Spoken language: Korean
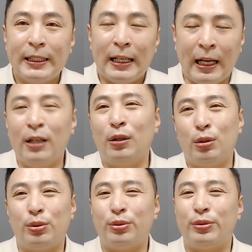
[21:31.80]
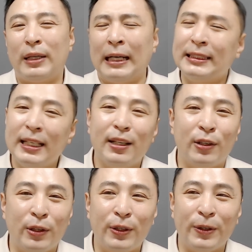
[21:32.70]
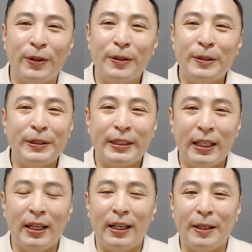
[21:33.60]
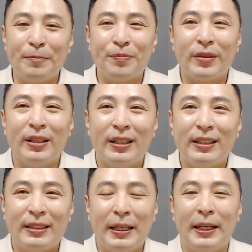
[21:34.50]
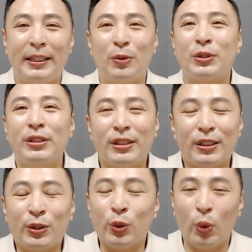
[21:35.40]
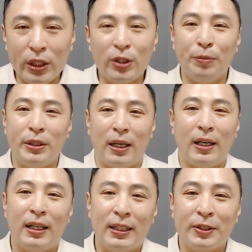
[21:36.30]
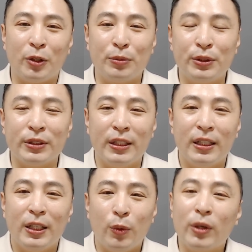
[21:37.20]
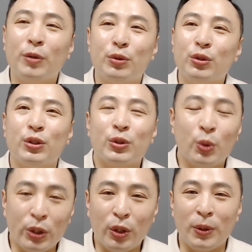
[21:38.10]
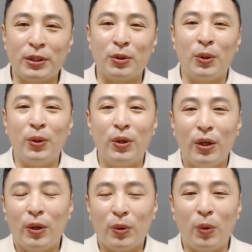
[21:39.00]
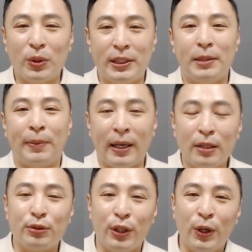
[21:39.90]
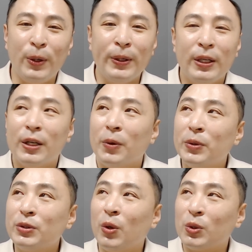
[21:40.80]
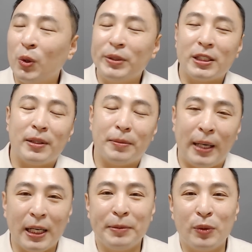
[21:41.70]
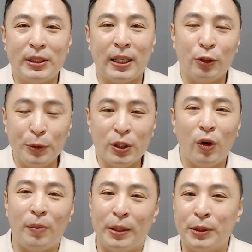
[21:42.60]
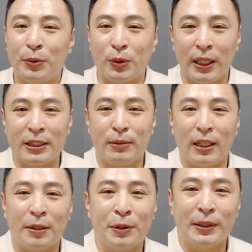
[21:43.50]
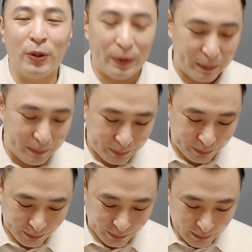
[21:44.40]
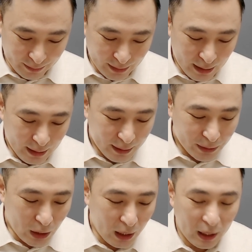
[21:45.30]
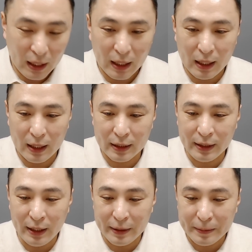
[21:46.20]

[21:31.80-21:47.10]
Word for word: 아유, 아니에요. 예, 이곳은 놀이터입니다. 여러분 웰컴 투 놀이터 월드로 꼭 오시기 바라고요. 오늘도 도움돼서 나는 바람이고 인사 나누면서 마무리해 보도록 하겠습니다. 잠시만요. 자, 네.